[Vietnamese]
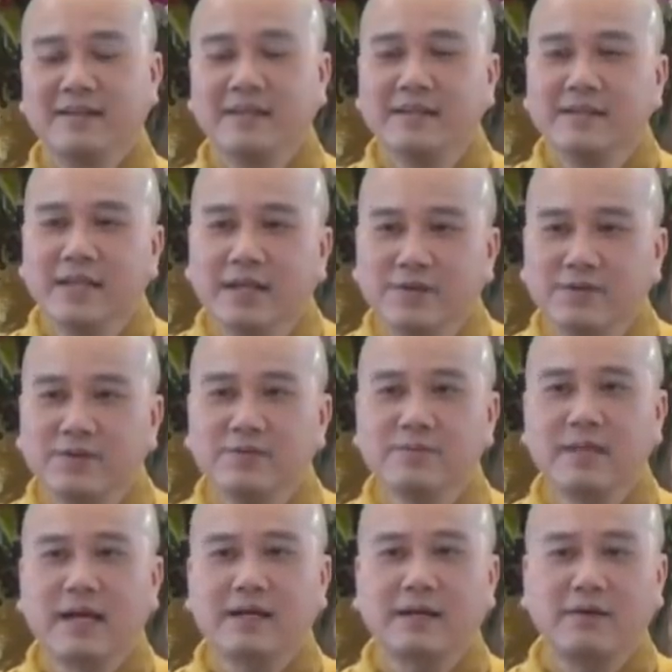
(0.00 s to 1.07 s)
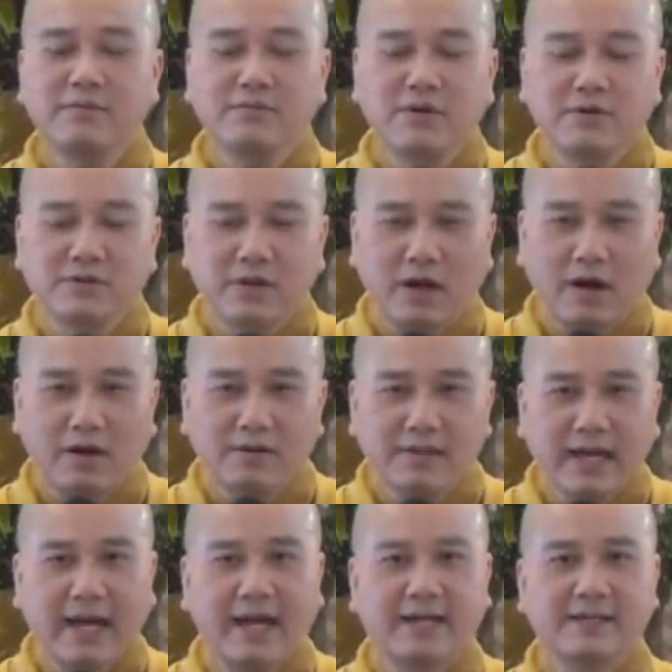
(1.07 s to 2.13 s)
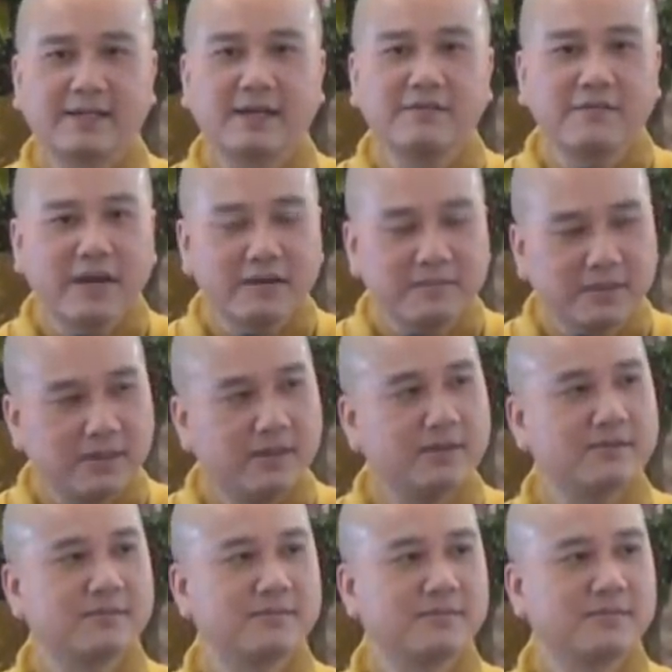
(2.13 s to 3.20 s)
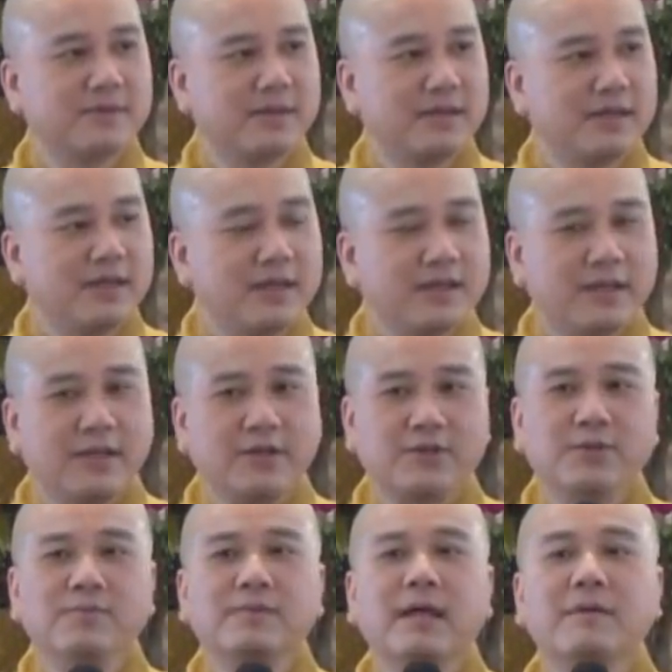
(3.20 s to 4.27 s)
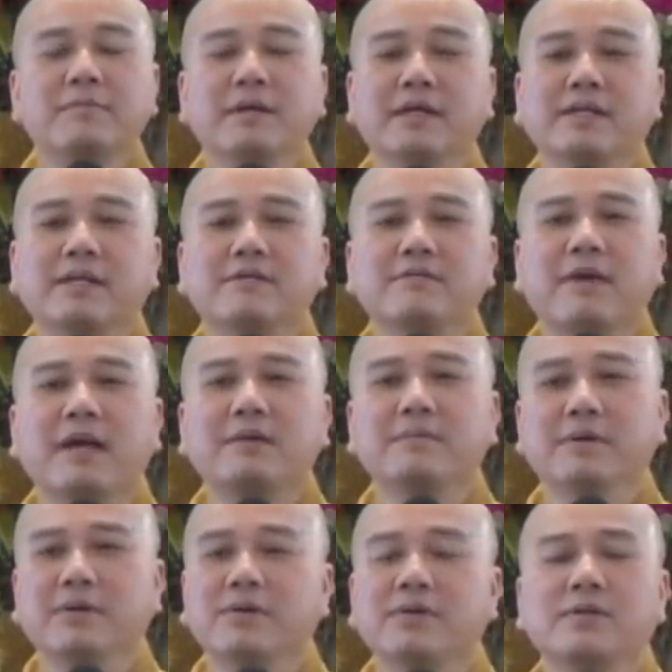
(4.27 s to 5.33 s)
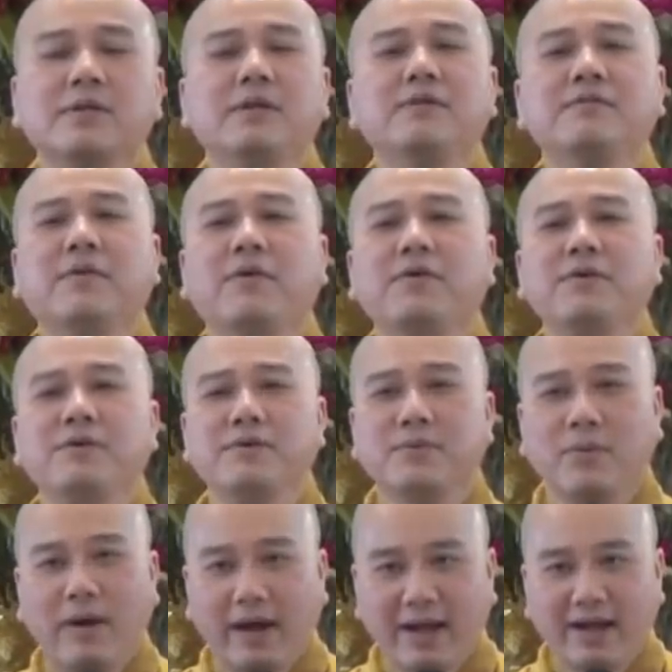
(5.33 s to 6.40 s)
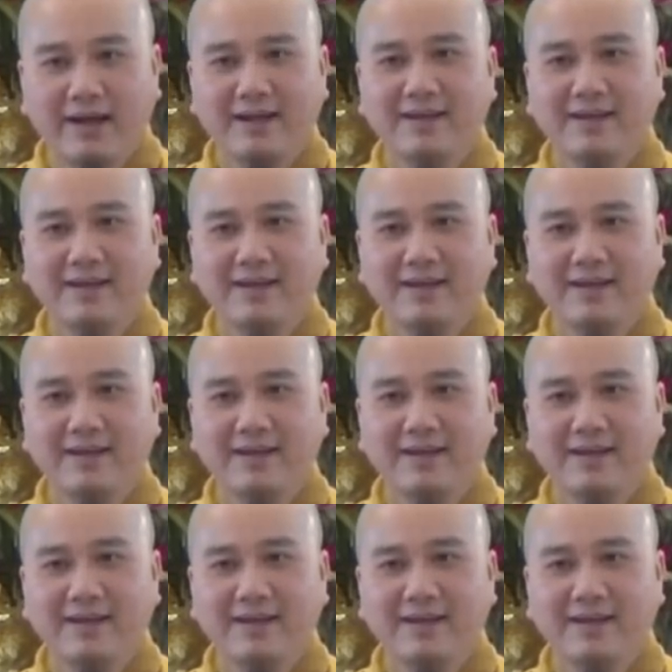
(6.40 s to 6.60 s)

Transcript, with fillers: nhưng nếu chúng ta không có rõ ràng cái vay mượn thì chúng ta bị cái vay mượn nó chi phối nhiều quá